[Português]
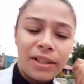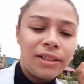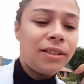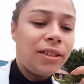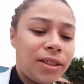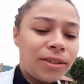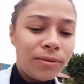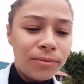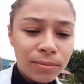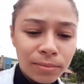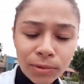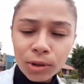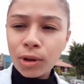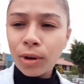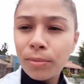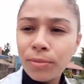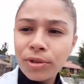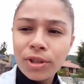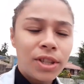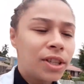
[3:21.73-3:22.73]
Então,
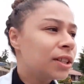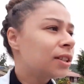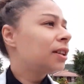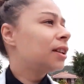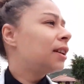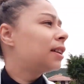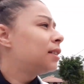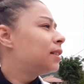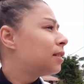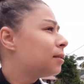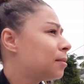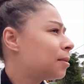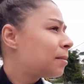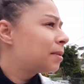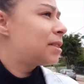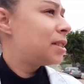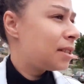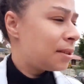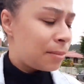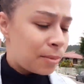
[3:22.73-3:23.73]
como o Jean tá lá dando
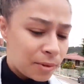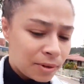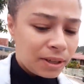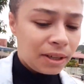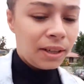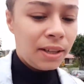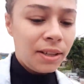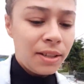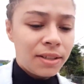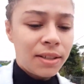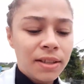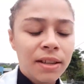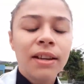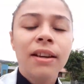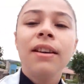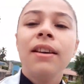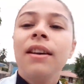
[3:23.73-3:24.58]
mamazinho pro Cris,